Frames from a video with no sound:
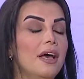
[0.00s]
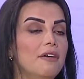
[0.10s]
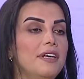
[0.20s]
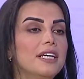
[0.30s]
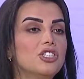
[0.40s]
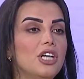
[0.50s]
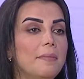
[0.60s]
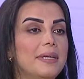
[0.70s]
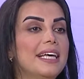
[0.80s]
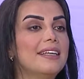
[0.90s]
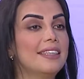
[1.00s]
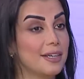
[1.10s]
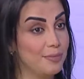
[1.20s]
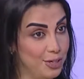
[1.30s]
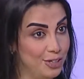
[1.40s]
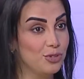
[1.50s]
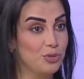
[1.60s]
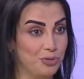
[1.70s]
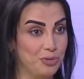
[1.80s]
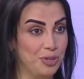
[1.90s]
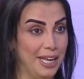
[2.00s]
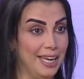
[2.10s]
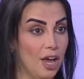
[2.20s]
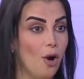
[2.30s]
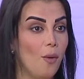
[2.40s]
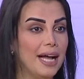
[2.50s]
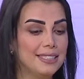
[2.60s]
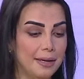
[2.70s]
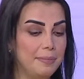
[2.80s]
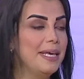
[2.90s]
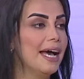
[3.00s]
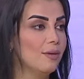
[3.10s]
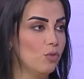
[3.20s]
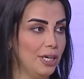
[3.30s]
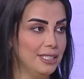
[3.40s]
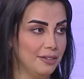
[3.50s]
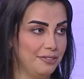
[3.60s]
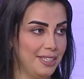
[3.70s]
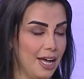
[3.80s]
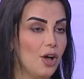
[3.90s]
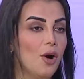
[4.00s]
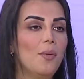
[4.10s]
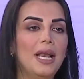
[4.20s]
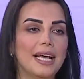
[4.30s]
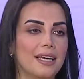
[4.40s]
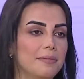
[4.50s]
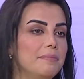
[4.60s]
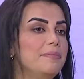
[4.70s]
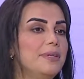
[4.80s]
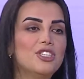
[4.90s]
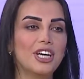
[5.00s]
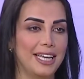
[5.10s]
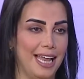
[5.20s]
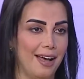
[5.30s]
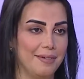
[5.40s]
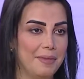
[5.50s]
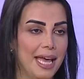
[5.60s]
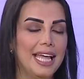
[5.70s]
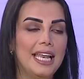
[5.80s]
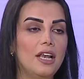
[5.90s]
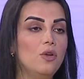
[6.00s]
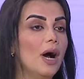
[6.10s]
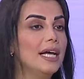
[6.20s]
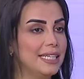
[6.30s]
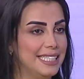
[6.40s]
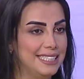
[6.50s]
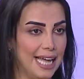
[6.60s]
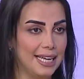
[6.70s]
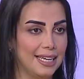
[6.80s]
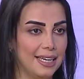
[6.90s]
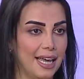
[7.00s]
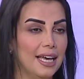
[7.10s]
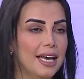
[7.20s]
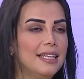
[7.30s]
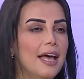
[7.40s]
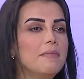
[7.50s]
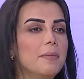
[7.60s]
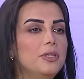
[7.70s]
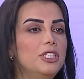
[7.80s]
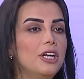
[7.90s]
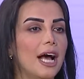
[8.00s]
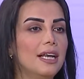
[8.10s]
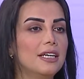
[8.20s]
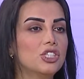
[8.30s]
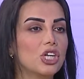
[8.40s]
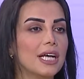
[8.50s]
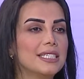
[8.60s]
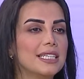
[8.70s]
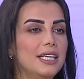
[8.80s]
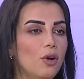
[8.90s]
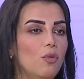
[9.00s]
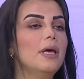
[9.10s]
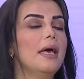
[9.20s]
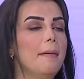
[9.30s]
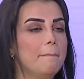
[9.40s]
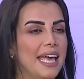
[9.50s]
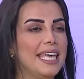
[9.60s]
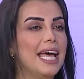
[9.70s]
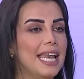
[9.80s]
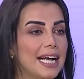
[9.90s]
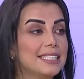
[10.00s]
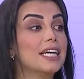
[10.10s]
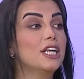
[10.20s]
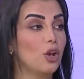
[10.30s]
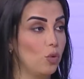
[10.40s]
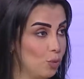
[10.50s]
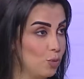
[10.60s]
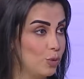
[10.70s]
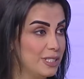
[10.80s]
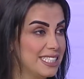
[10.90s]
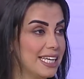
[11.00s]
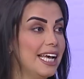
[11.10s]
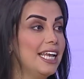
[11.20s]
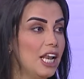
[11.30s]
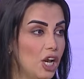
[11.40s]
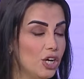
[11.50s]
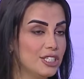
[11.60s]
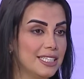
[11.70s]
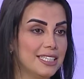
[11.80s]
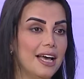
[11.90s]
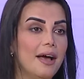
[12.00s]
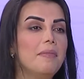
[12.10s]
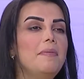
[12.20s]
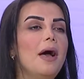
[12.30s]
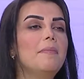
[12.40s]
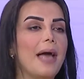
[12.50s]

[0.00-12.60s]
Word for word: في اشياء بتاثر من الطفوله وحتى البيئه المحيطه فينا ولكن بشكل عام الالوان الداكنه دائما بتدل على الشخص اللي هو ميال اكثر للغموض للحزن ما بيحب